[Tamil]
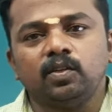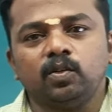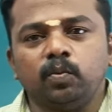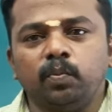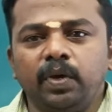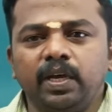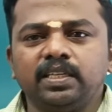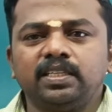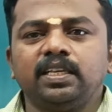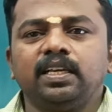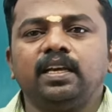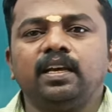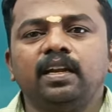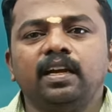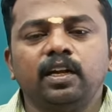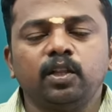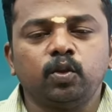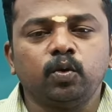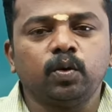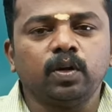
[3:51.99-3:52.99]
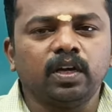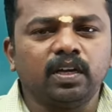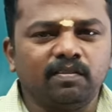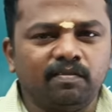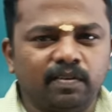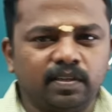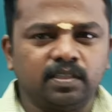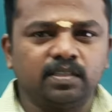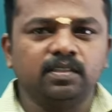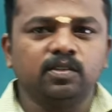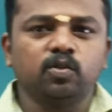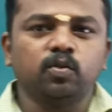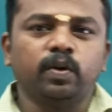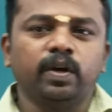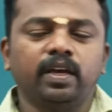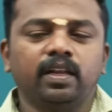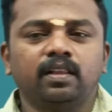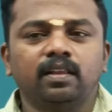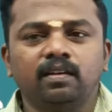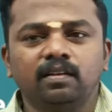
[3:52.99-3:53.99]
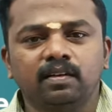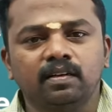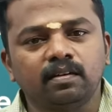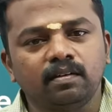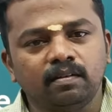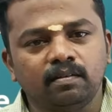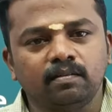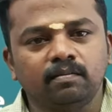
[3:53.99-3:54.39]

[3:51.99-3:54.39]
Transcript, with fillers: ஸோ பேசிக்குன்னு எடுத்தோம்னா ஃபர்ஸ்ட் ஸ்கொயர் தான்